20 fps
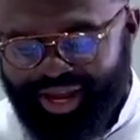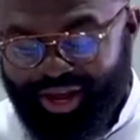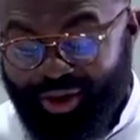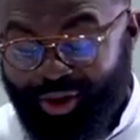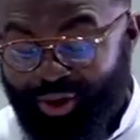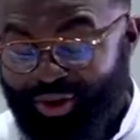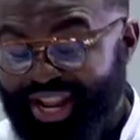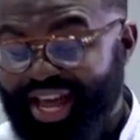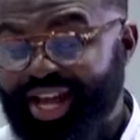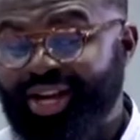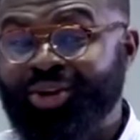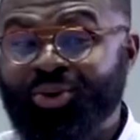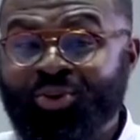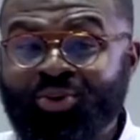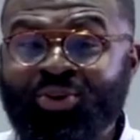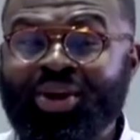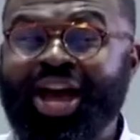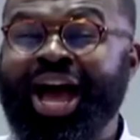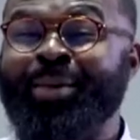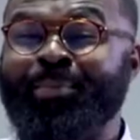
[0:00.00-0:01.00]
on a
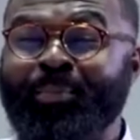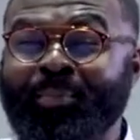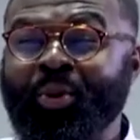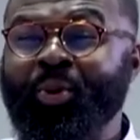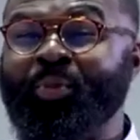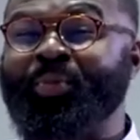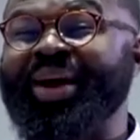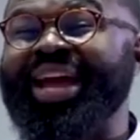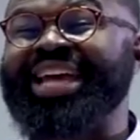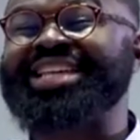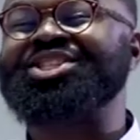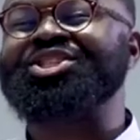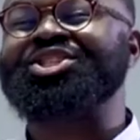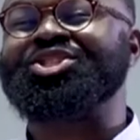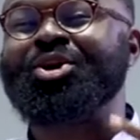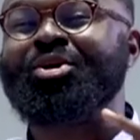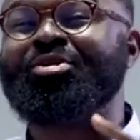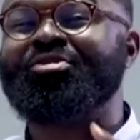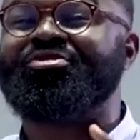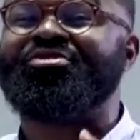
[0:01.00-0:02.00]
lu à peu près
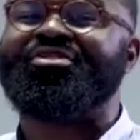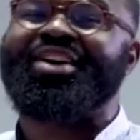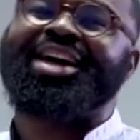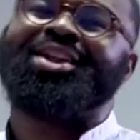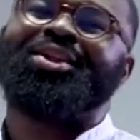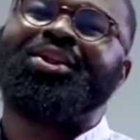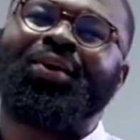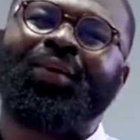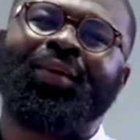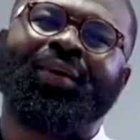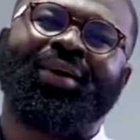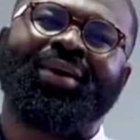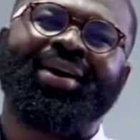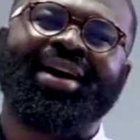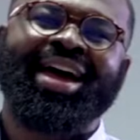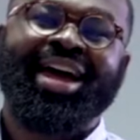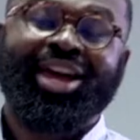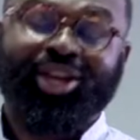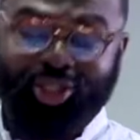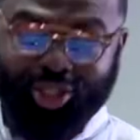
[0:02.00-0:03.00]
120 ans,
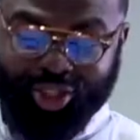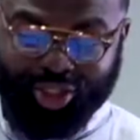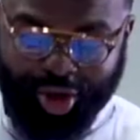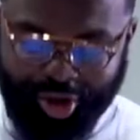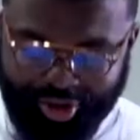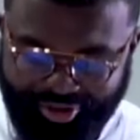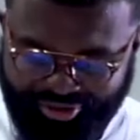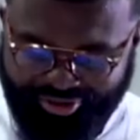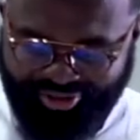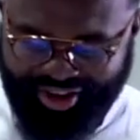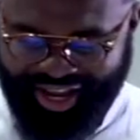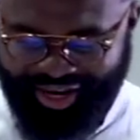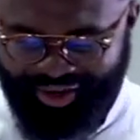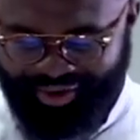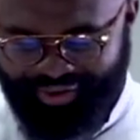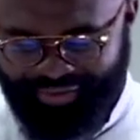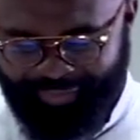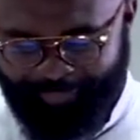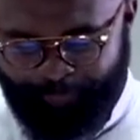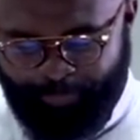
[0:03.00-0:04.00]
120
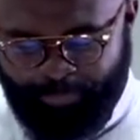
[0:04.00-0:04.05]
ans,